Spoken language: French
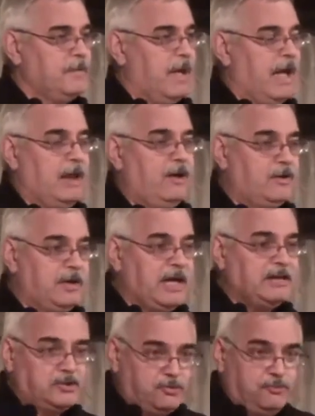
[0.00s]
Alors,
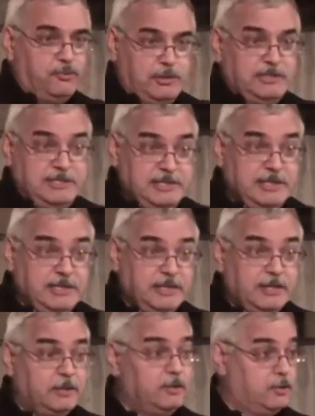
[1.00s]
quand je vous le dis
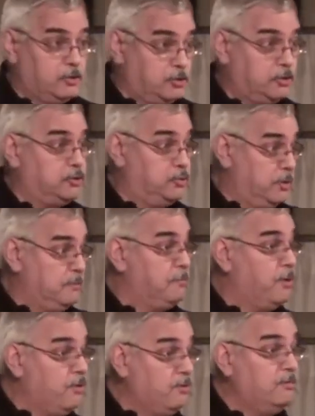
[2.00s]
que je suis
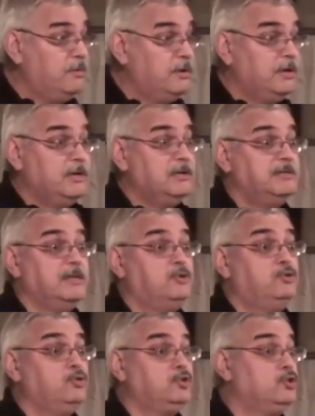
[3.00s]
beau, c'est
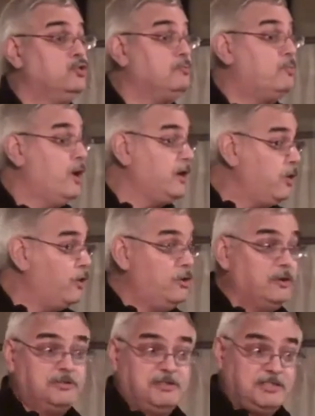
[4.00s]
toujours moi qui ai
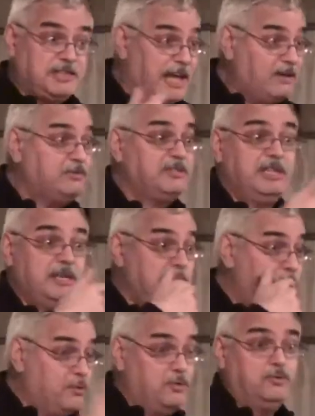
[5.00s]
le sens des
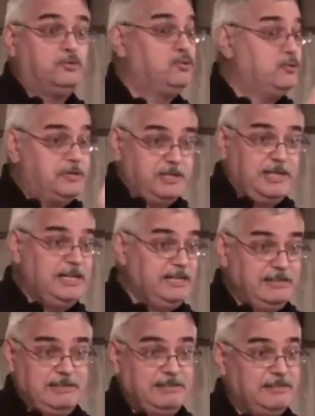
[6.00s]
mots que
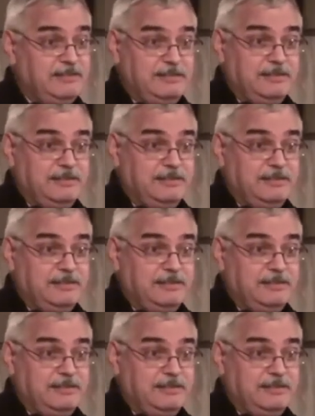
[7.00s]
j'utilise.